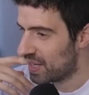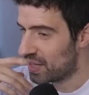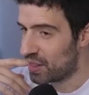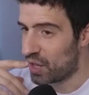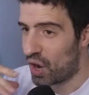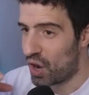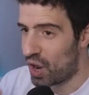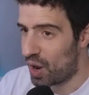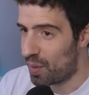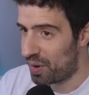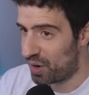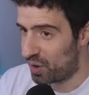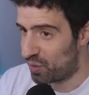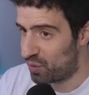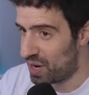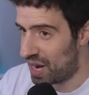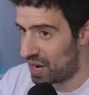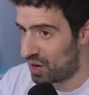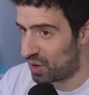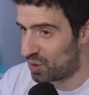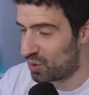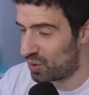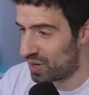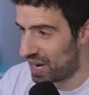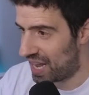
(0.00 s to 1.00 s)
No, no, pero fue una
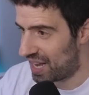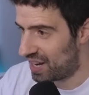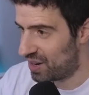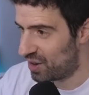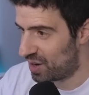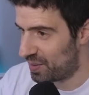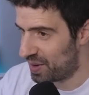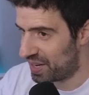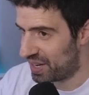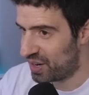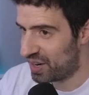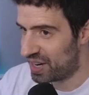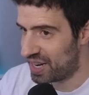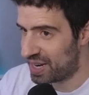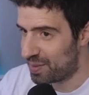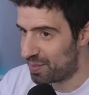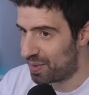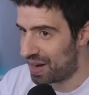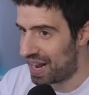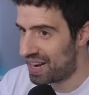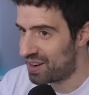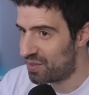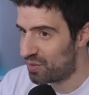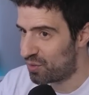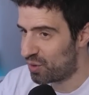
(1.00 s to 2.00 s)
locura, ¿eh? Lo que me dijeron y
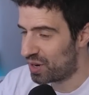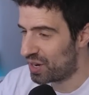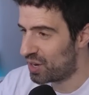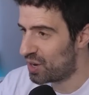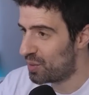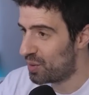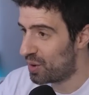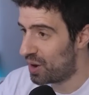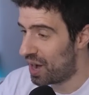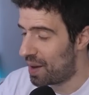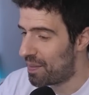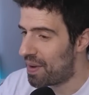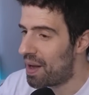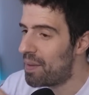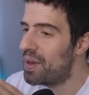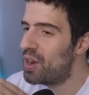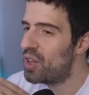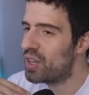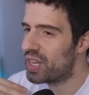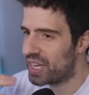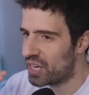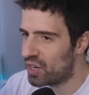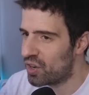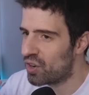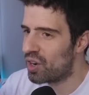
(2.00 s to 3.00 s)
plan fue como, además me lo
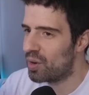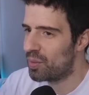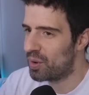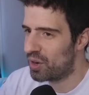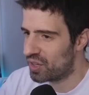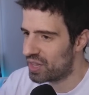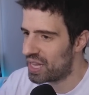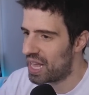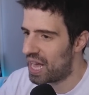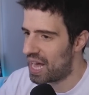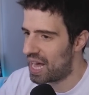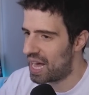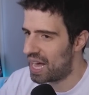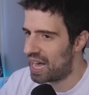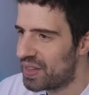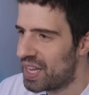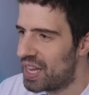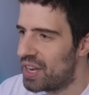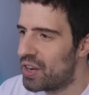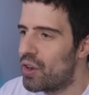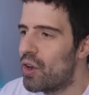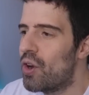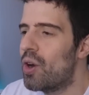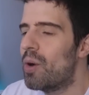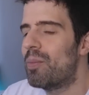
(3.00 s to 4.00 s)
dijeron como onda,
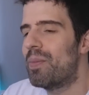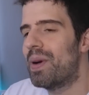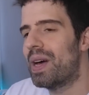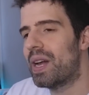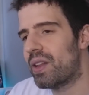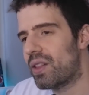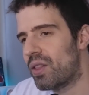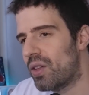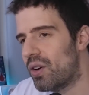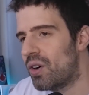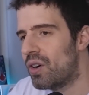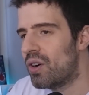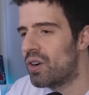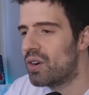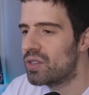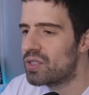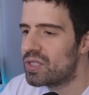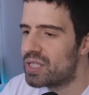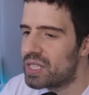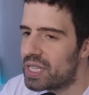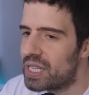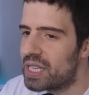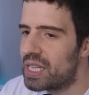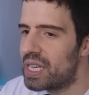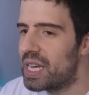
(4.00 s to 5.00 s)
no, perdón,
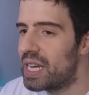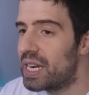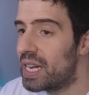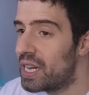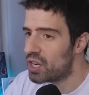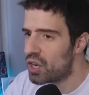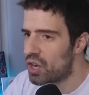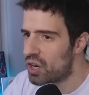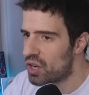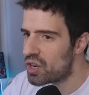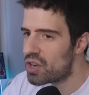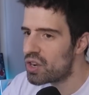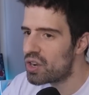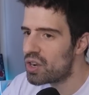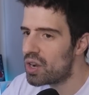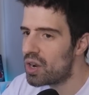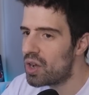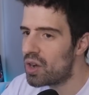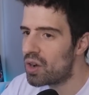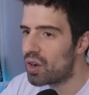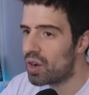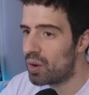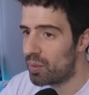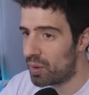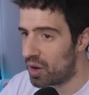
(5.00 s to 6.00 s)
si quiere. No, no, no,
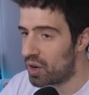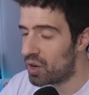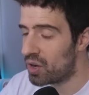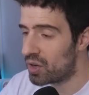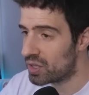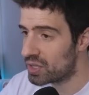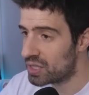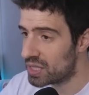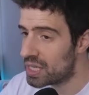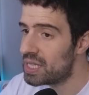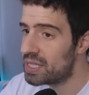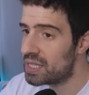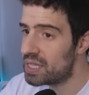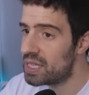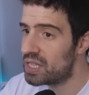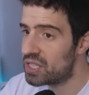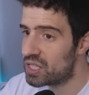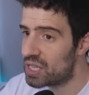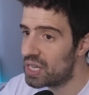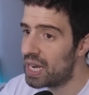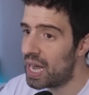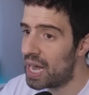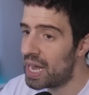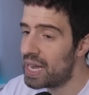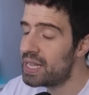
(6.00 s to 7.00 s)
no, como, sí, sí,
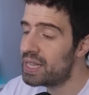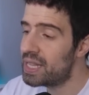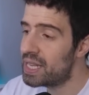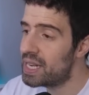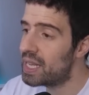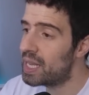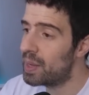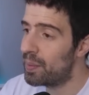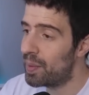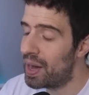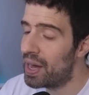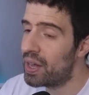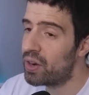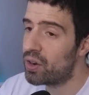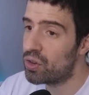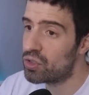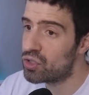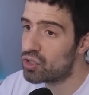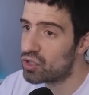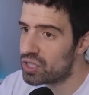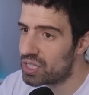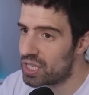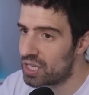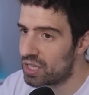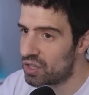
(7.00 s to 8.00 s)
llega ahí, tiene que pagar
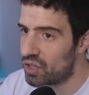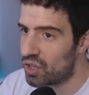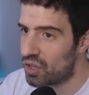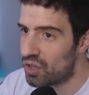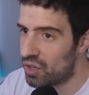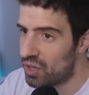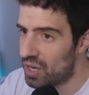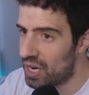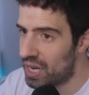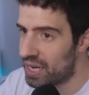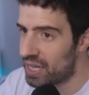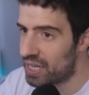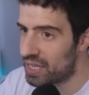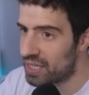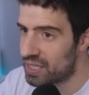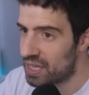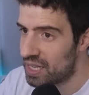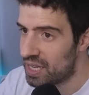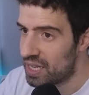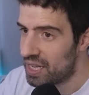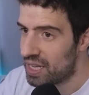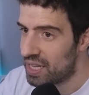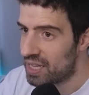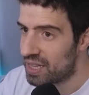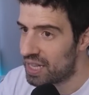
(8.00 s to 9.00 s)
800 dólares
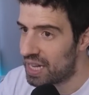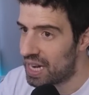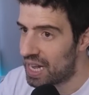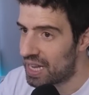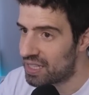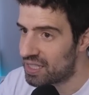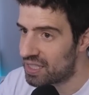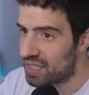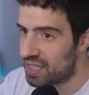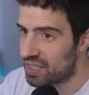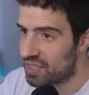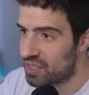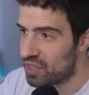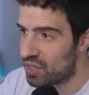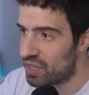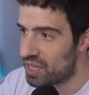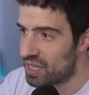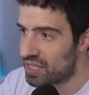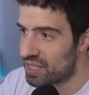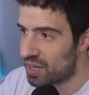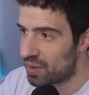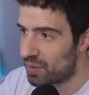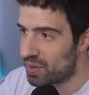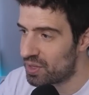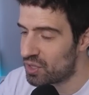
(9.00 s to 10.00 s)
de la extensión del
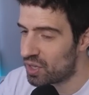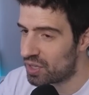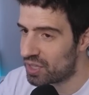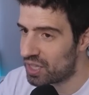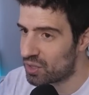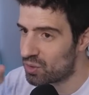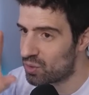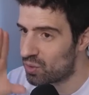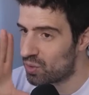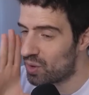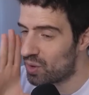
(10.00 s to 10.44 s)
servicio hasta su